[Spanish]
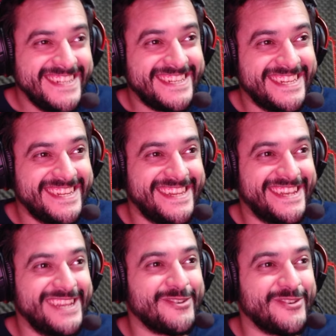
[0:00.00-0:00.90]

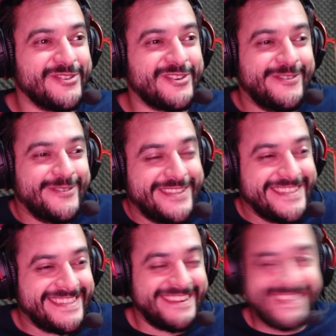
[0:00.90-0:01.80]
Qué, loco, ¿no? ¿Cómo
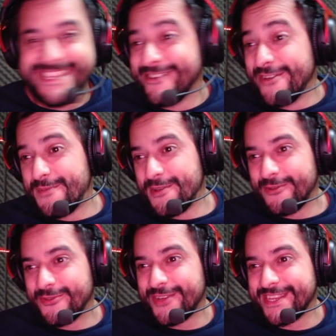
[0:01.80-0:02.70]
se habrán sentido los
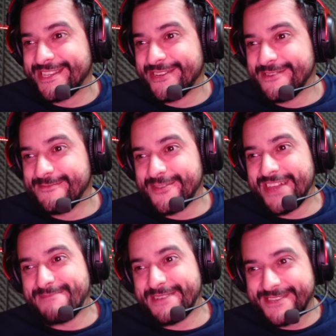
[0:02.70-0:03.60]
productores, hijo de
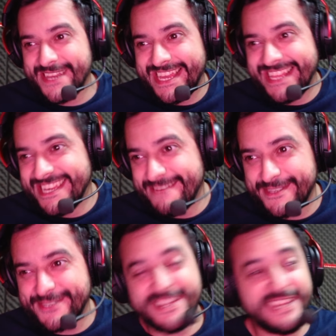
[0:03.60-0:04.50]
puta? Persona que eligen,
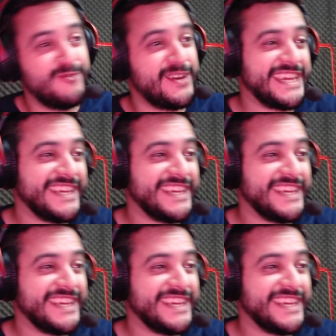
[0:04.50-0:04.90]
persona que muere.